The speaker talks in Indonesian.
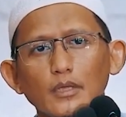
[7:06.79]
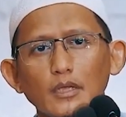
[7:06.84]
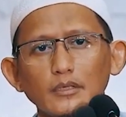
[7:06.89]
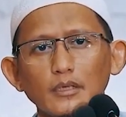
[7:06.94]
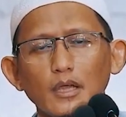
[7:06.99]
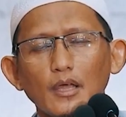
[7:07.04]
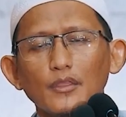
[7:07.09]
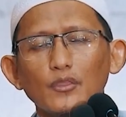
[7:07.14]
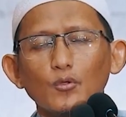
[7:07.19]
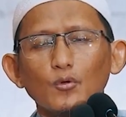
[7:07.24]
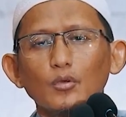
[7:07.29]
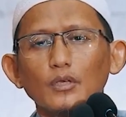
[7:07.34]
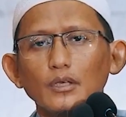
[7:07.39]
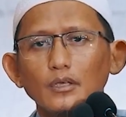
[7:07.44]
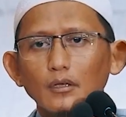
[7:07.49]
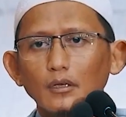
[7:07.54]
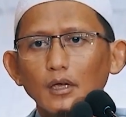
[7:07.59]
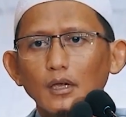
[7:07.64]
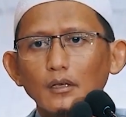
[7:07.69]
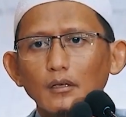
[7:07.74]
Yahya Adzuli
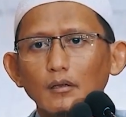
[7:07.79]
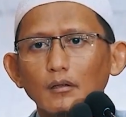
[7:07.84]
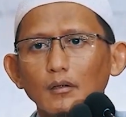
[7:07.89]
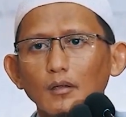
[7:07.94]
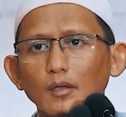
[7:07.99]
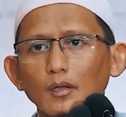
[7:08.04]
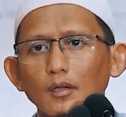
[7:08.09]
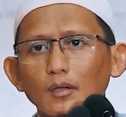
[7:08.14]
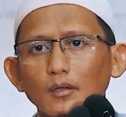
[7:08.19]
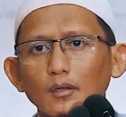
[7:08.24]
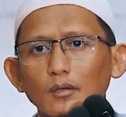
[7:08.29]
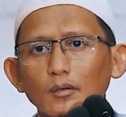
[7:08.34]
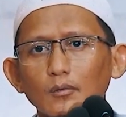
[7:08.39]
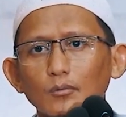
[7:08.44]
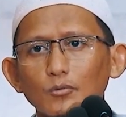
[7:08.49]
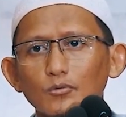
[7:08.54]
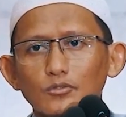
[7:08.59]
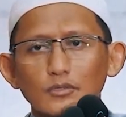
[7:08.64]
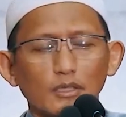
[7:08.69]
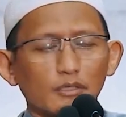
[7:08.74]
dengan
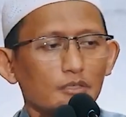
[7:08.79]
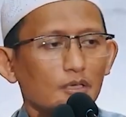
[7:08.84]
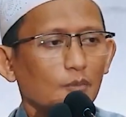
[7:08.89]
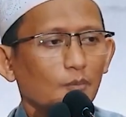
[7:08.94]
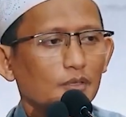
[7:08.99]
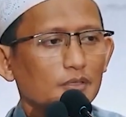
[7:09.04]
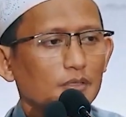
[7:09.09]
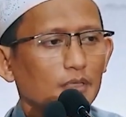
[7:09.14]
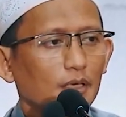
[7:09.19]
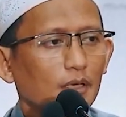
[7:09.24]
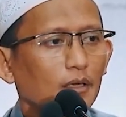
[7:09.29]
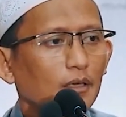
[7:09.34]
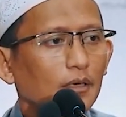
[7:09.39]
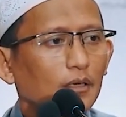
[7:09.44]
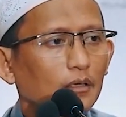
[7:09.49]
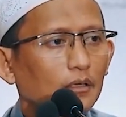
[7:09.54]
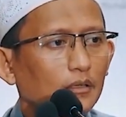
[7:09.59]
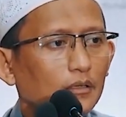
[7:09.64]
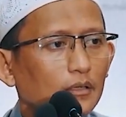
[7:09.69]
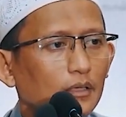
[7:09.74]
Ustadz zaman
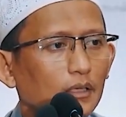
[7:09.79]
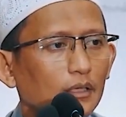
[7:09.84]
sekarang.